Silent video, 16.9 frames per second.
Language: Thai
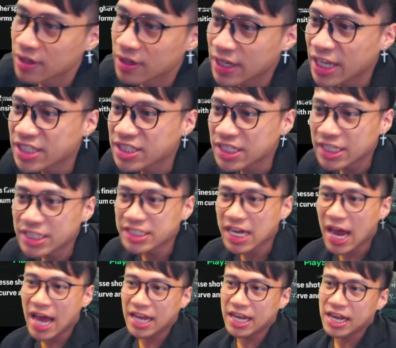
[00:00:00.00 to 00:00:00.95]
ได้จี
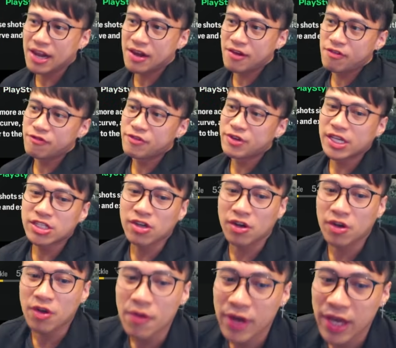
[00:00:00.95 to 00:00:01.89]
จาร์ดอะฟินิชช็
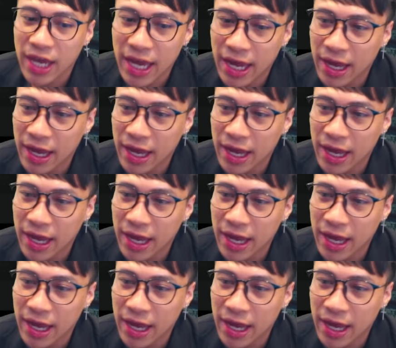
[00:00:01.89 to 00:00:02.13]
อตก็โอเค